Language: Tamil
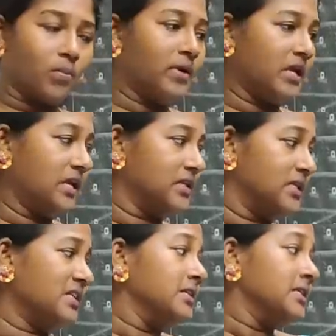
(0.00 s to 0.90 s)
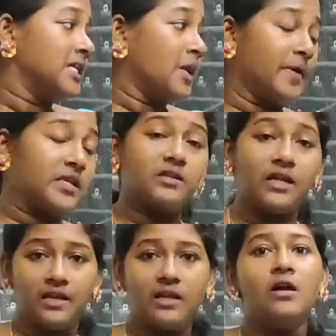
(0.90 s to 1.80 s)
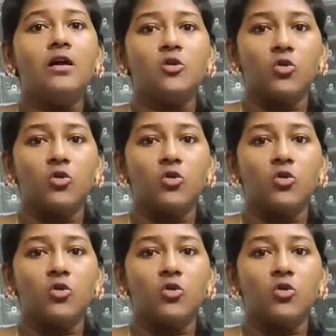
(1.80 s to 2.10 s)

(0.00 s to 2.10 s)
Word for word: ரொம்ப நல்லது இப்போ இது நல்லா